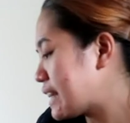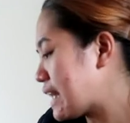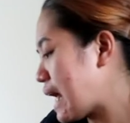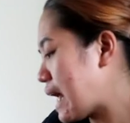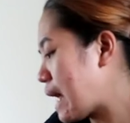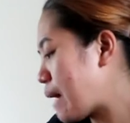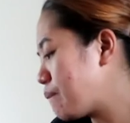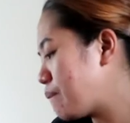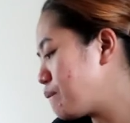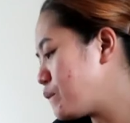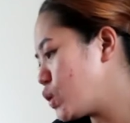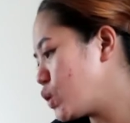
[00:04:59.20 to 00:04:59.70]

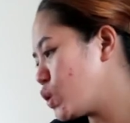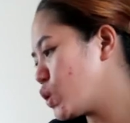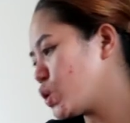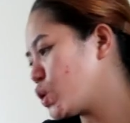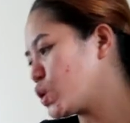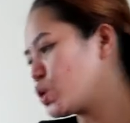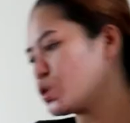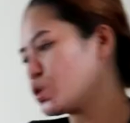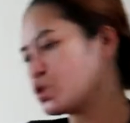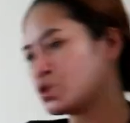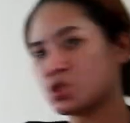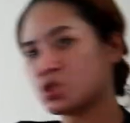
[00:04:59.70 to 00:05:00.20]

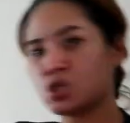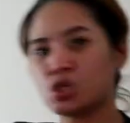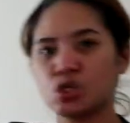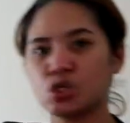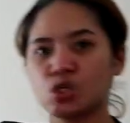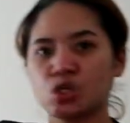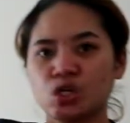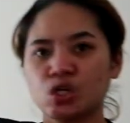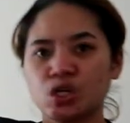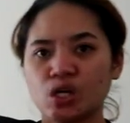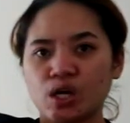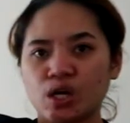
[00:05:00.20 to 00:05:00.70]
Tapos,
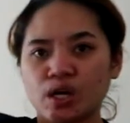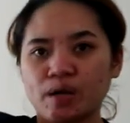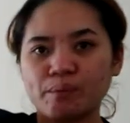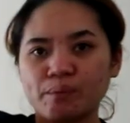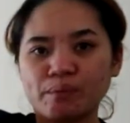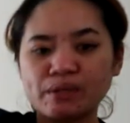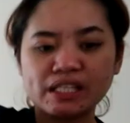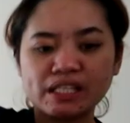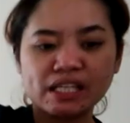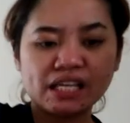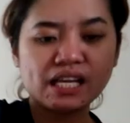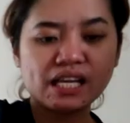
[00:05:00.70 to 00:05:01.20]

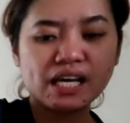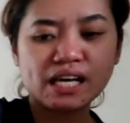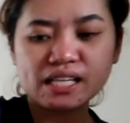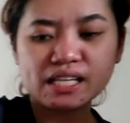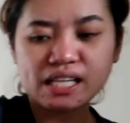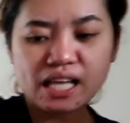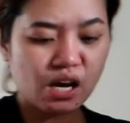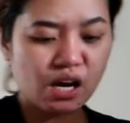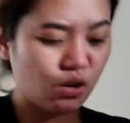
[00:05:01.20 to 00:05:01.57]
binilhan